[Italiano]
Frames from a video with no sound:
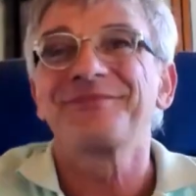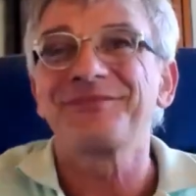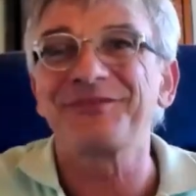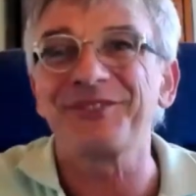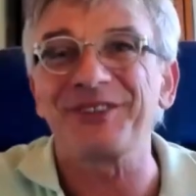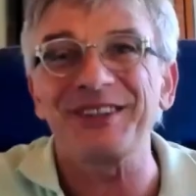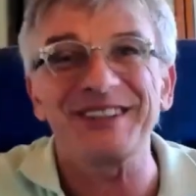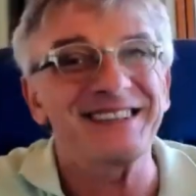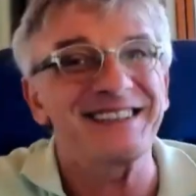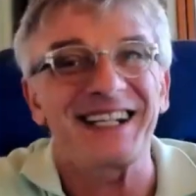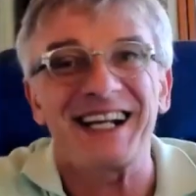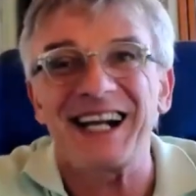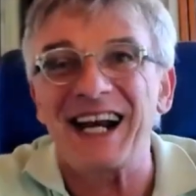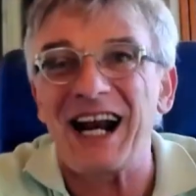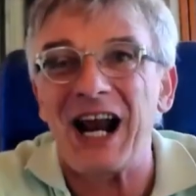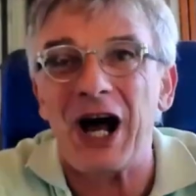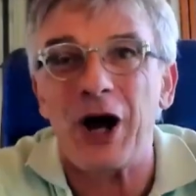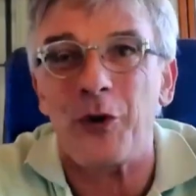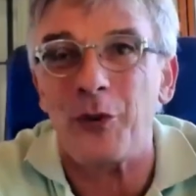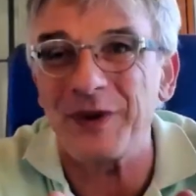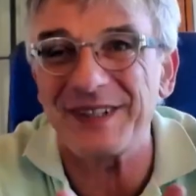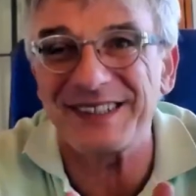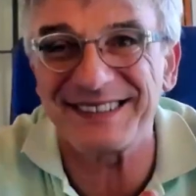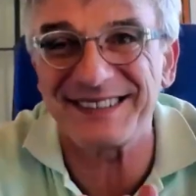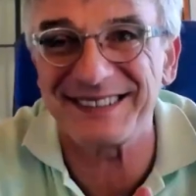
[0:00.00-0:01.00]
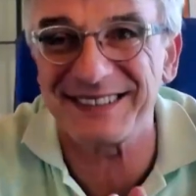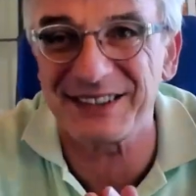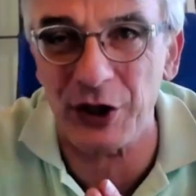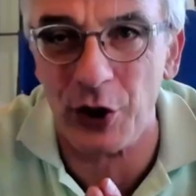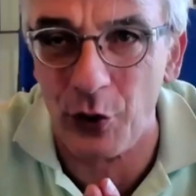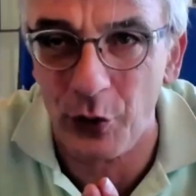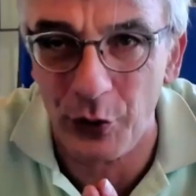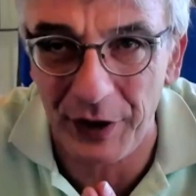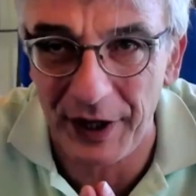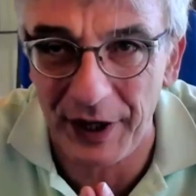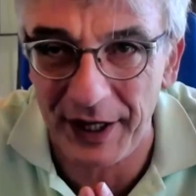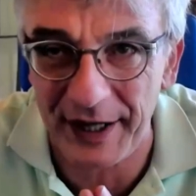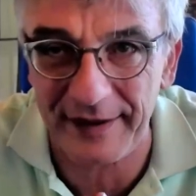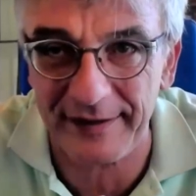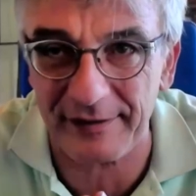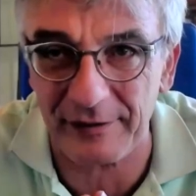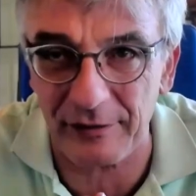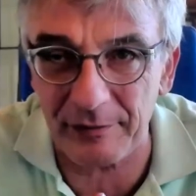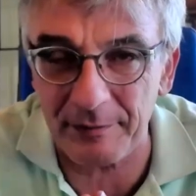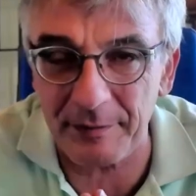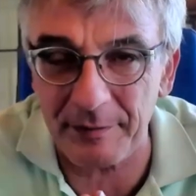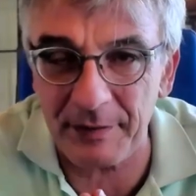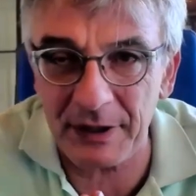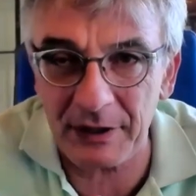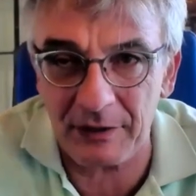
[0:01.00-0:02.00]
Questa è la questione,
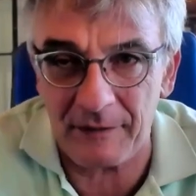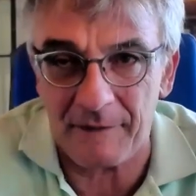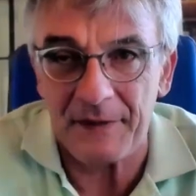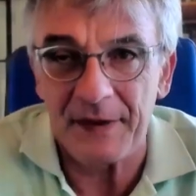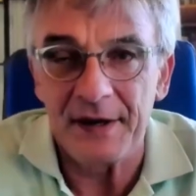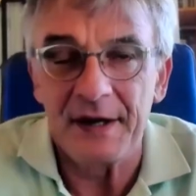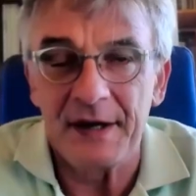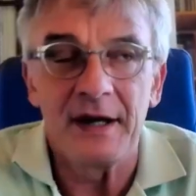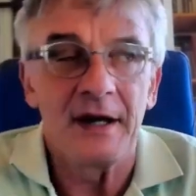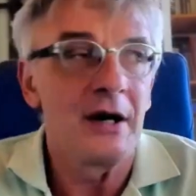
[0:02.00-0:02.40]
insomma, no?